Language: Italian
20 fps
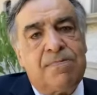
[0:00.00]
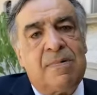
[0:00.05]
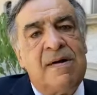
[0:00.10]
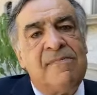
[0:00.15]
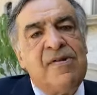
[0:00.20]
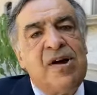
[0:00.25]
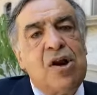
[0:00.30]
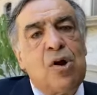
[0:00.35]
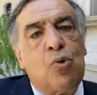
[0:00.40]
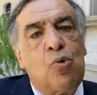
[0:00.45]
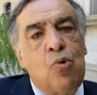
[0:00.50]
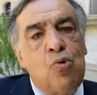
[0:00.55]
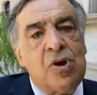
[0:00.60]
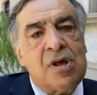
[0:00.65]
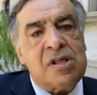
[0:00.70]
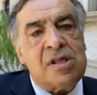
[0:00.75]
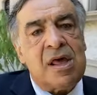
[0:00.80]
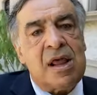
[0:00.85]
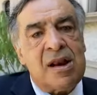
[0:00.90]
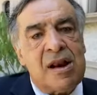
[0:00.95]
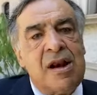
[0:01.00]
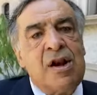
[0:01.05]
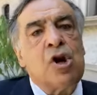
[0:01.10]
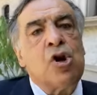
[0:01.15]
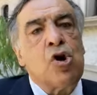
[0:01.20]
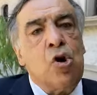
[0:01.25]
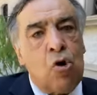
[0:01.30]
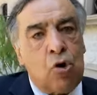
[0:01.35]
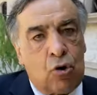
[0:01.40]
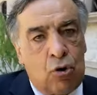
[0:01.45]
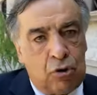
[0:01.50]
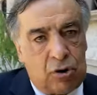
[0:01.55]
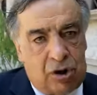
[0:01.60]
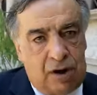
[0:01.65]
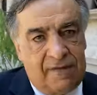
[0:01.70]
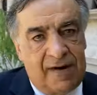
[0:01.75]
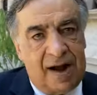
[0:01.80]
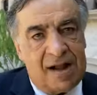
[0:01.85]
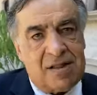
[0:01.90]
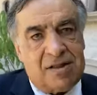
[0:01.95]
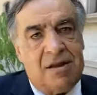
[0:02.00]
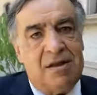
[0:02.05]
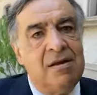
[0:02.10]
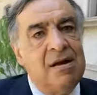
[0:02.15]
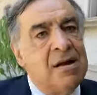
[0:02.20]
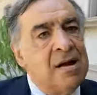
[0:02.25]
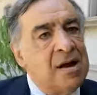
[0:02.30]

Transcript: avere cura di terreni non coltivati